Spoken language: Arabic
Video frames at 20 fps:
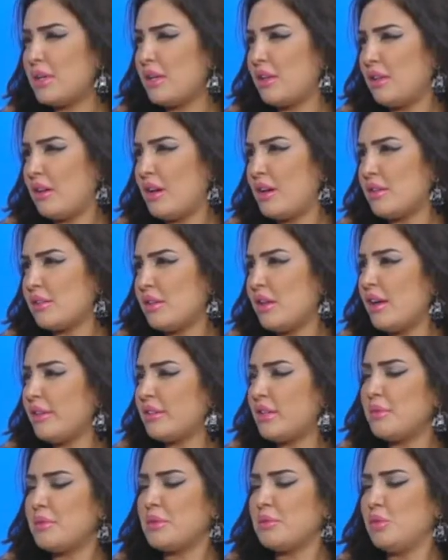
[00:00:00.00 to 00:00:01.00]
من الناس
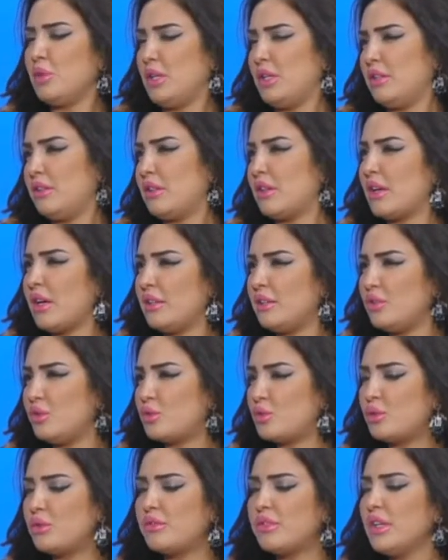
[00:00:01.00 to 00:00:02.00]
حتى من محيطنا قاعدين
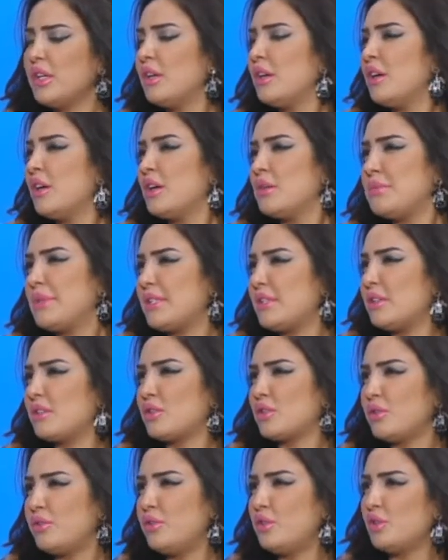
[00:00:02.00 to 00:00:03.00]
نشوف بس
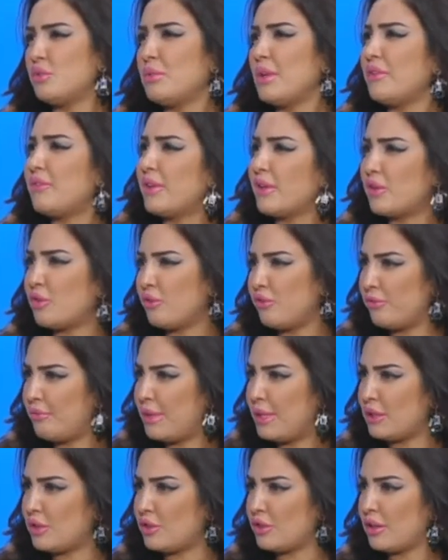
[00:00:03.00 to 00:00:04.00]
يصرفون وما يفكرون
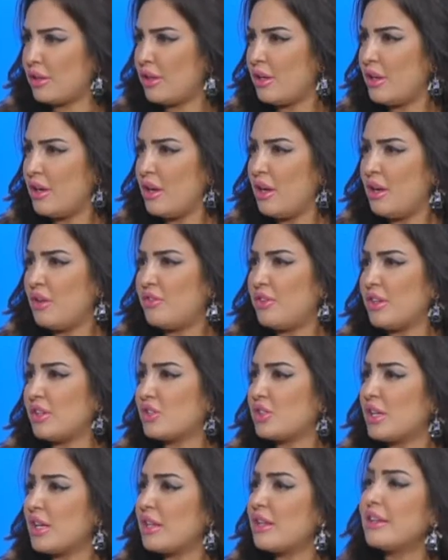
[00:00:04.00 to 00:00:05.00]
في باكر
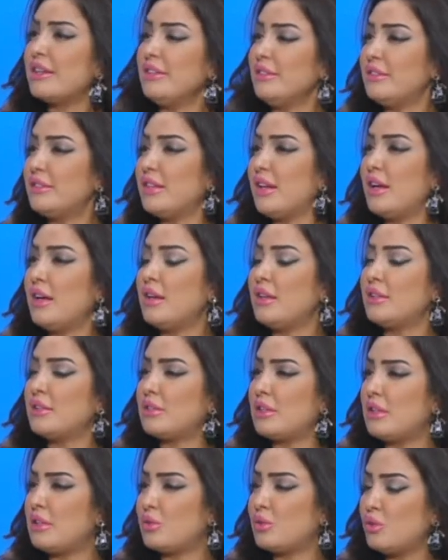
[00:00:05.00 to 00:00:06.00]
فايش كثر انت
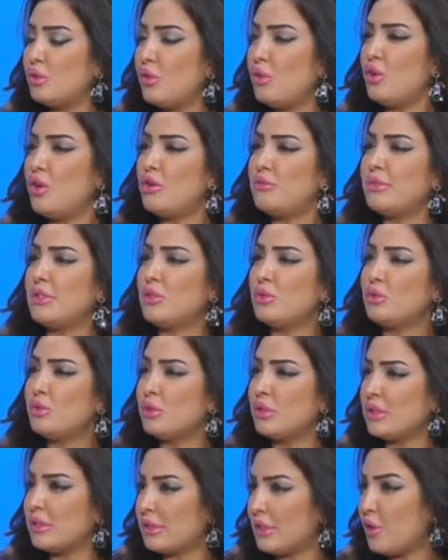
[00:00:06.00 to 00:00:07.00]
تقول لهم
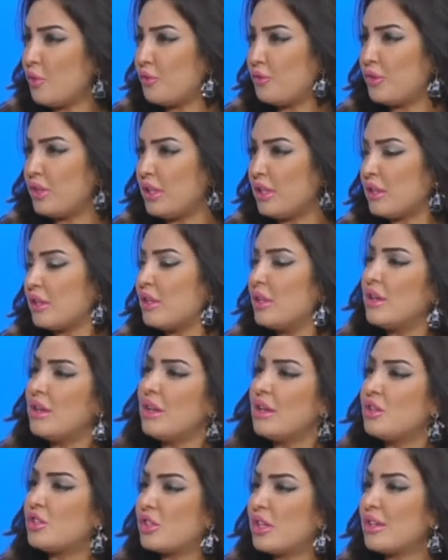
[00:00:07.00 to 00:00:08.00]
انه التوفير
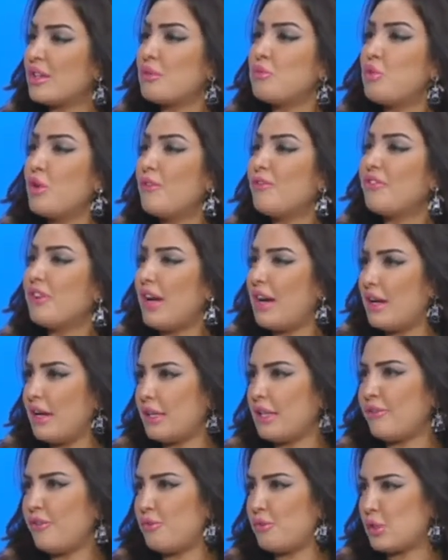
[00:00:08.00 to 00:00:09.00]
ايش كثر مهم في
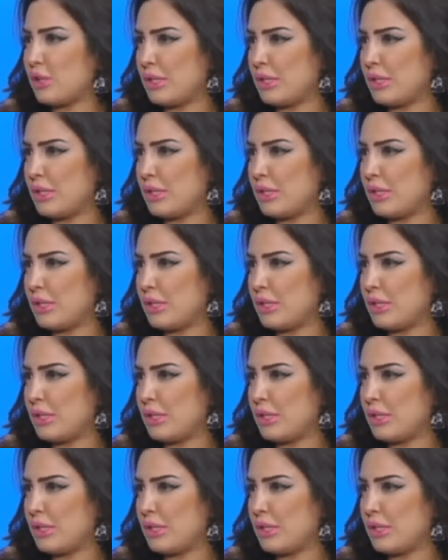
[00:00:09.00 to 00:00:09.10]
حياتنا في